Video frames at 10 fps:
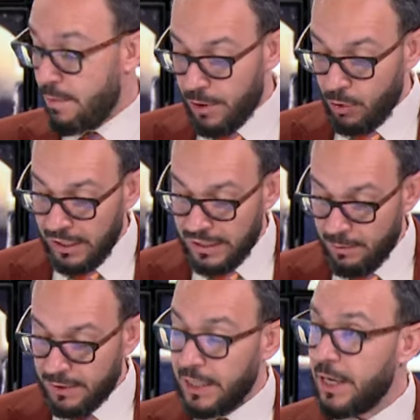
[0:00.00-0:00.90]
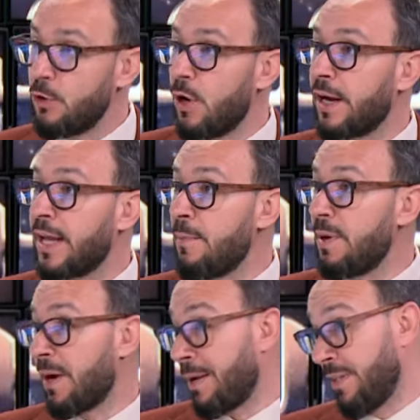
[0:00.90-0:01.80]
من كره ثابته لانه
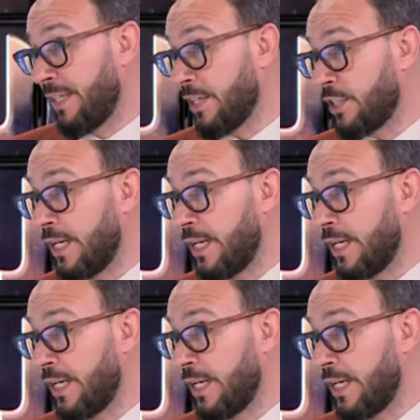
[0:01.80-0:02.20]
امين ما كملتناش